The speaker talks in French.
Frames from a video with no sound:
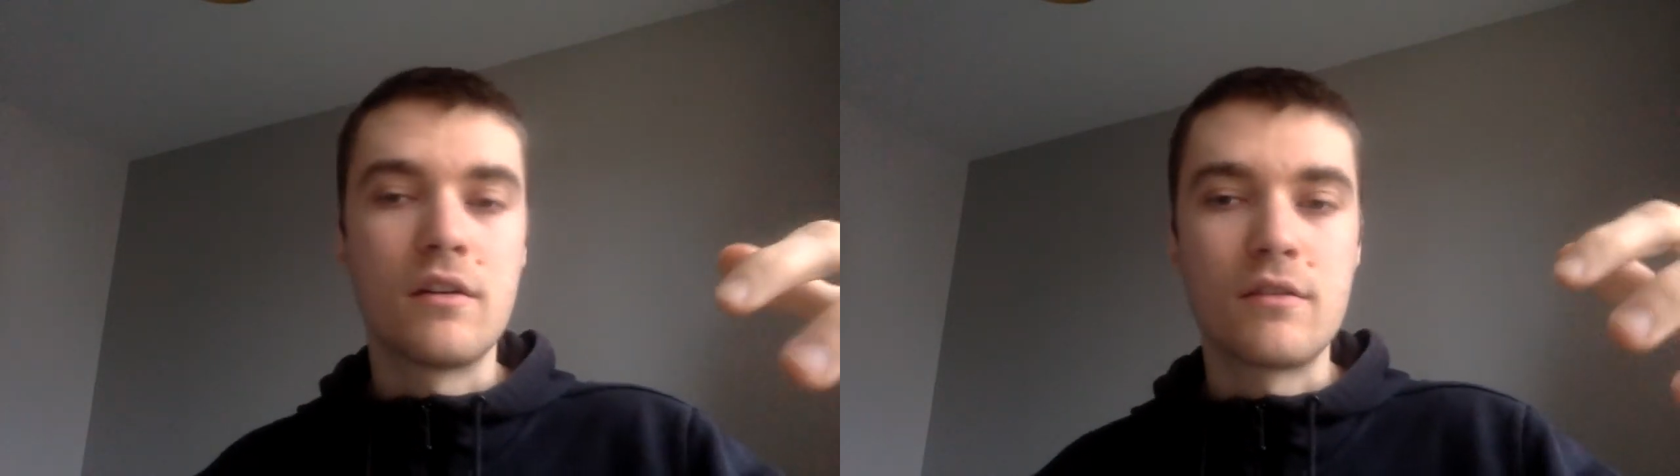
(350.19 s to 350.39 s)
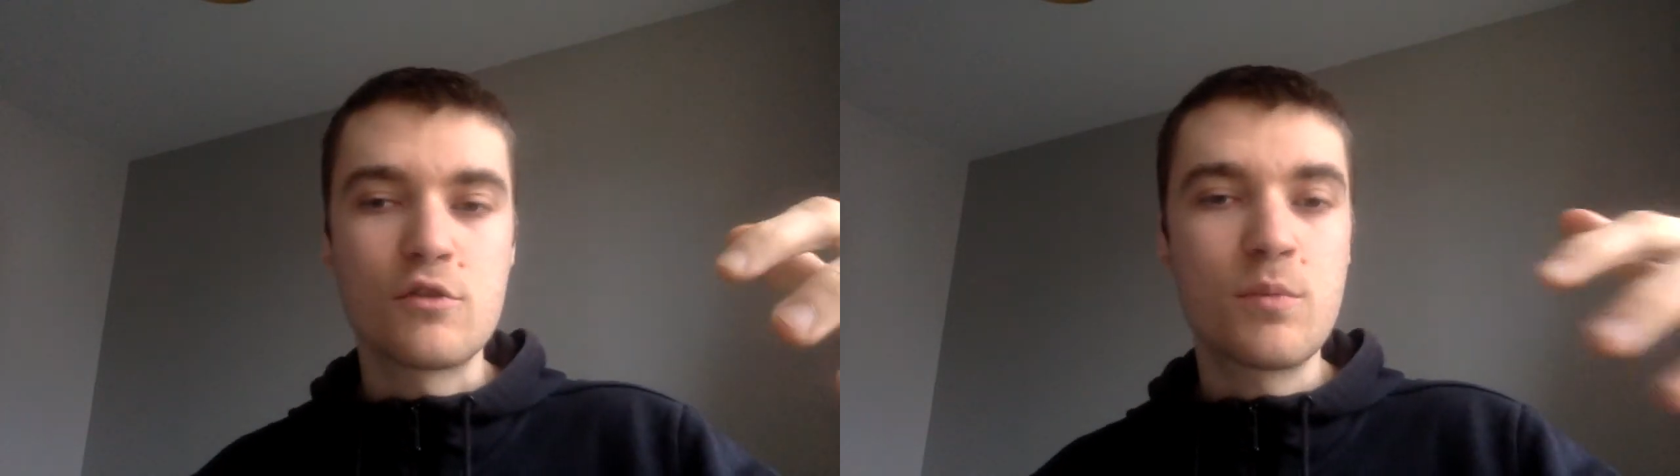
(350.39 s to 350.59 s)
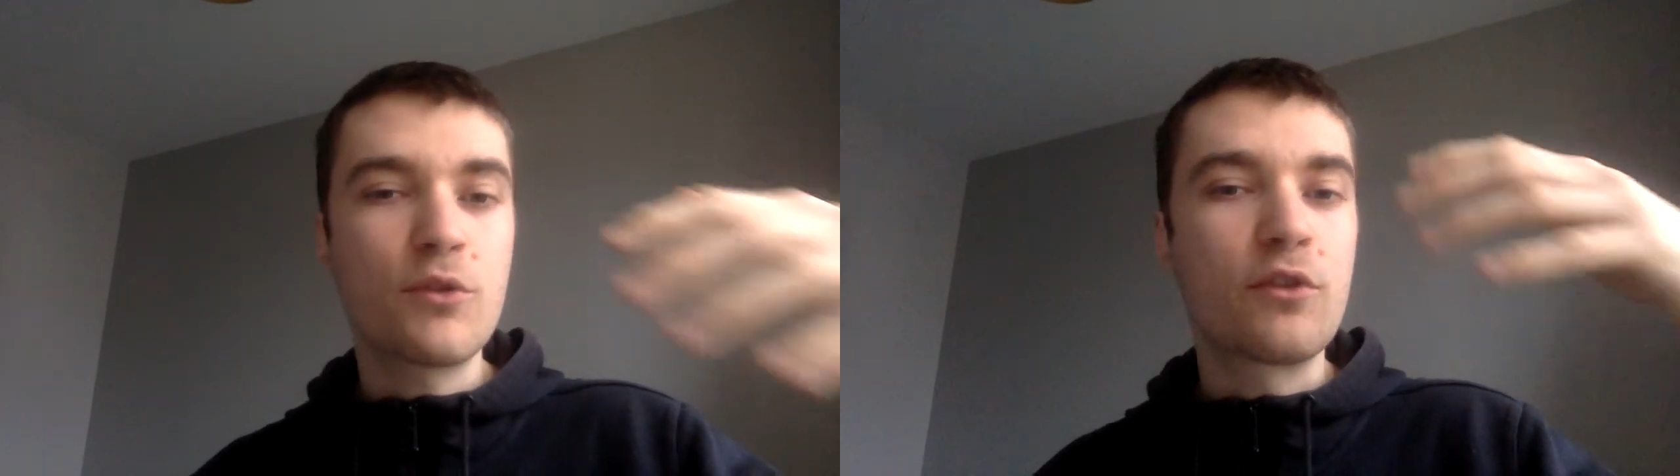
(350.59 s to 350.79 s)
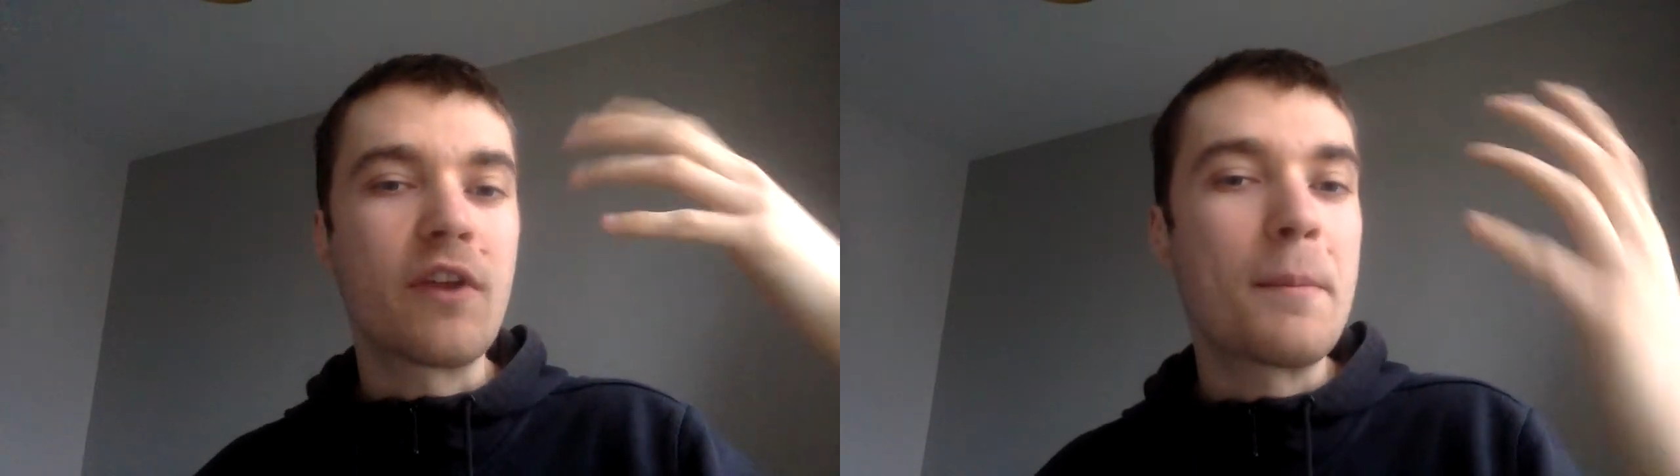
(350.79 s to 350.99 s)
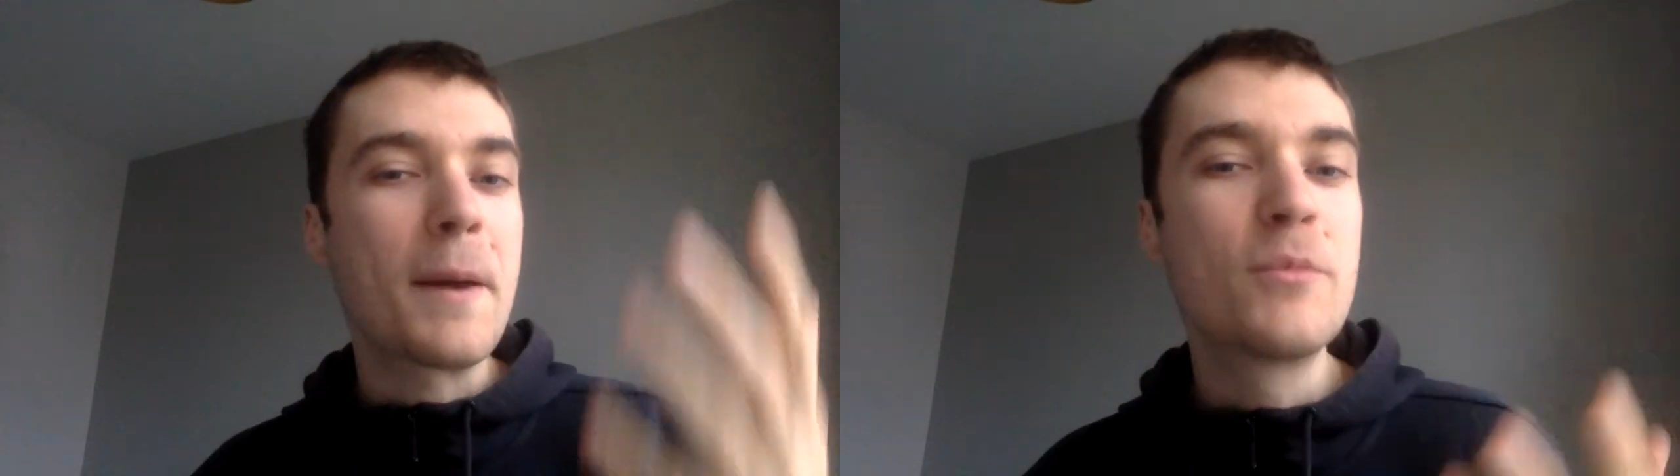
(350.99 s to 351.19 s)
Euh, je pense que
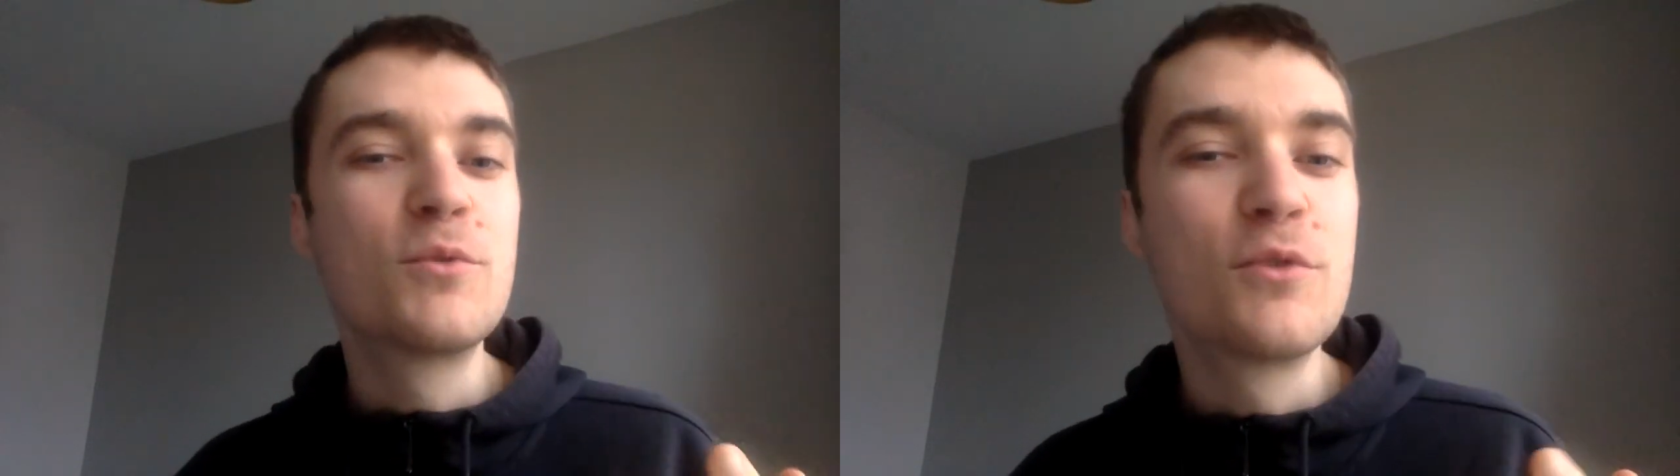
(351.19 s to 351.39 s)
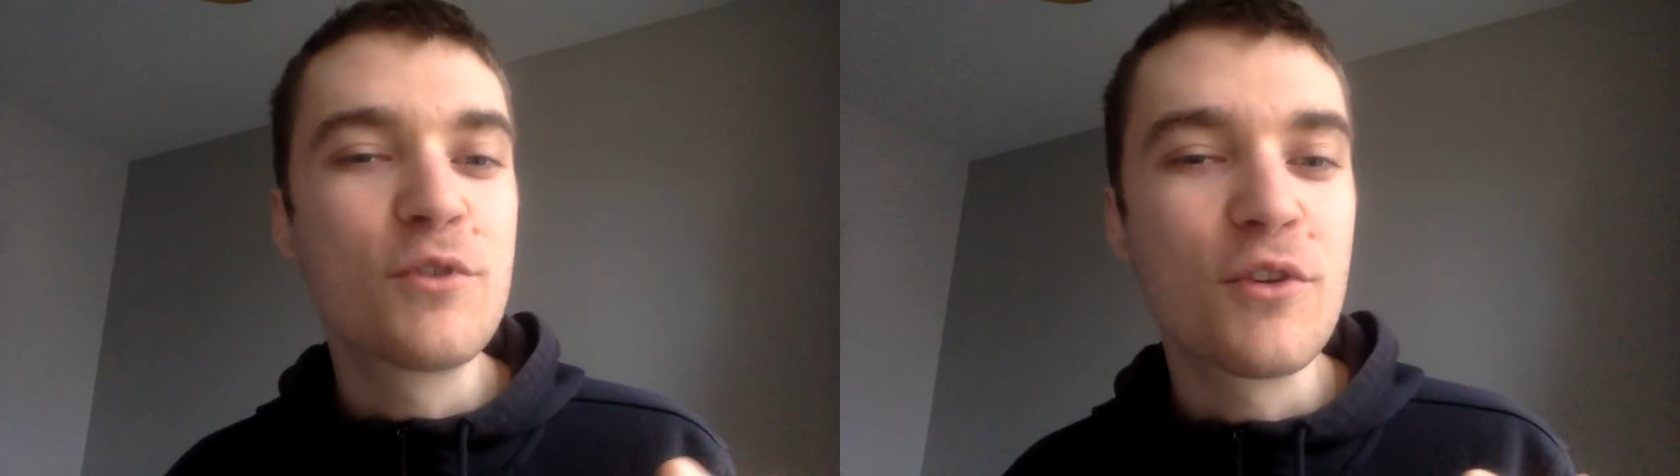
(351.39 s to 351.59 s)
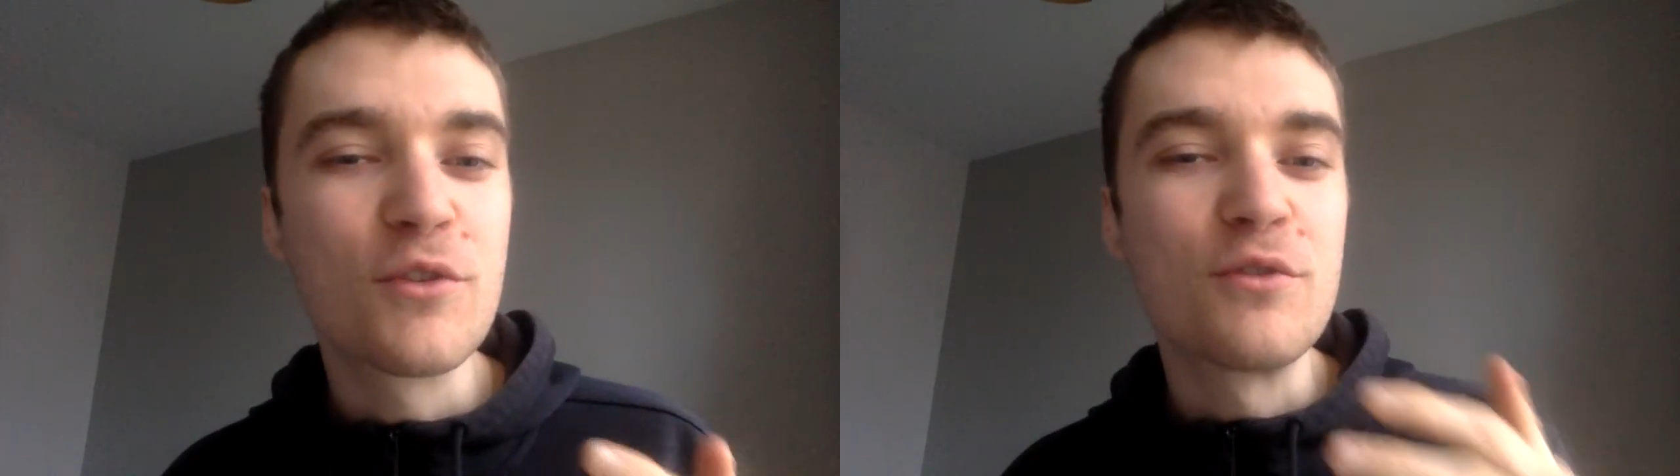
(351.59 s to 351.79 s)
ça n'a pas beaucoup de sens